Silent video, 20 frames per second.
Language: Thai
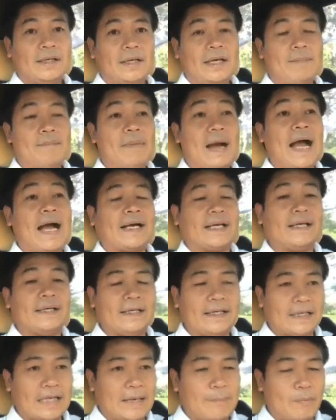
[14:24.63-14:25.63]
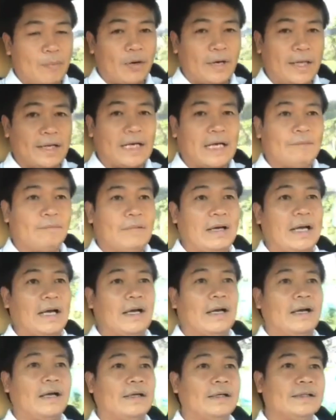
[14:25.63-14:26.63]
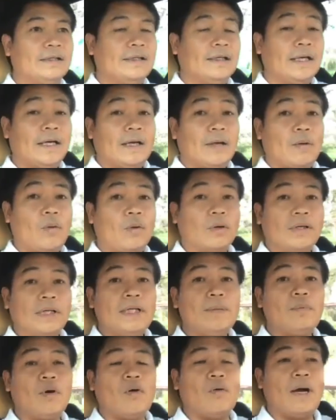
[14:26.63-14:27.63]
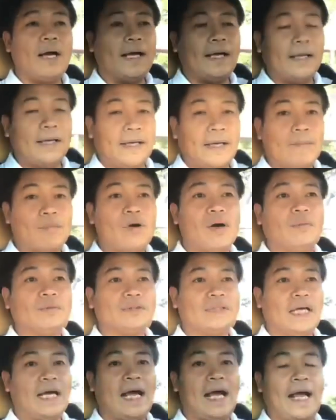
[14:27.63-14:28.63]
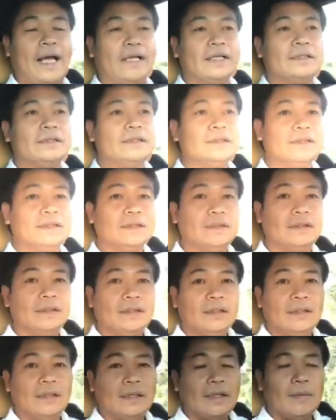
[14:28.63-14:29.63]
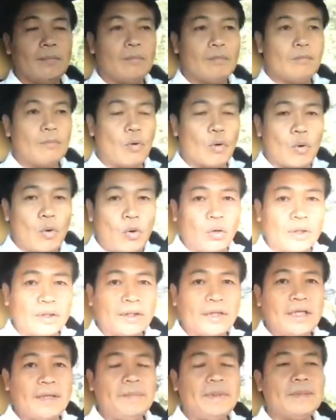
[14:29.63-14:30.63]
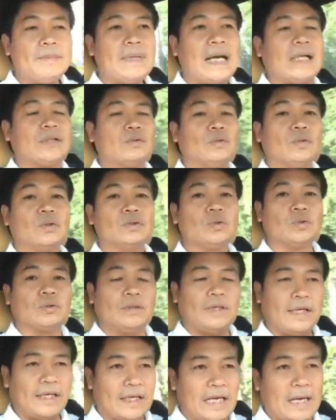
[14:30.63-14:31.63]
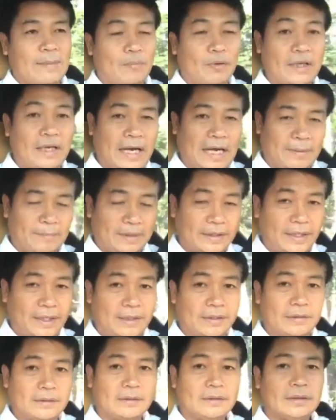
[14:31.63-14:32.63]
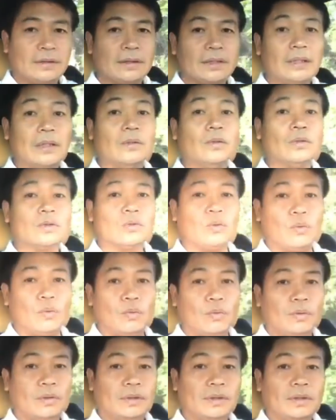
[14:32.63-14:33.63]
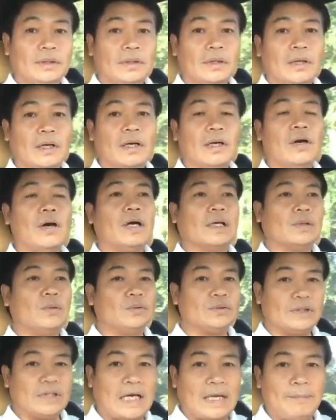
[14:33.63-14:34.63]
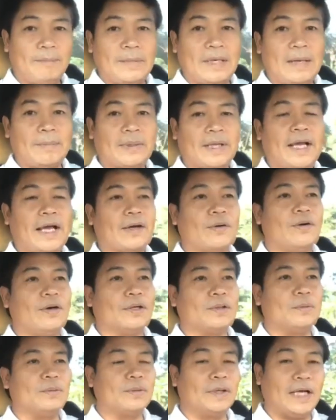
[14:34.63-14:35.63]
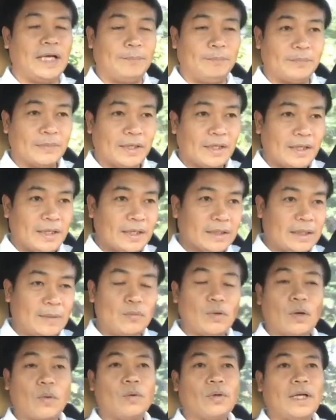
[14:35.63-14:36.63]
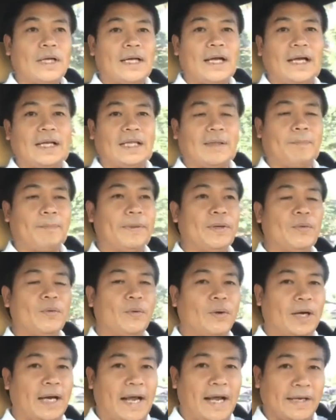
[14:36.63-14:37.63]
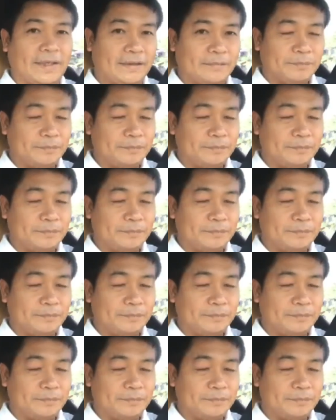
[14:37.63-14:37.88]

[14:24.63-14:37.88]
ลำบากนิดนึงครับเพราะอะไรครับว่าคนที่บอกว่าได้รับความเสียหายคือบุคคลที่มีอำนาจสูงสุดในการบริหารประเทศคือลุงตู่ก็ลองดูสิครับไม่รับแจ้งลองดูนะครับตำรวจคนนั้นอาจจะปิวก็ได้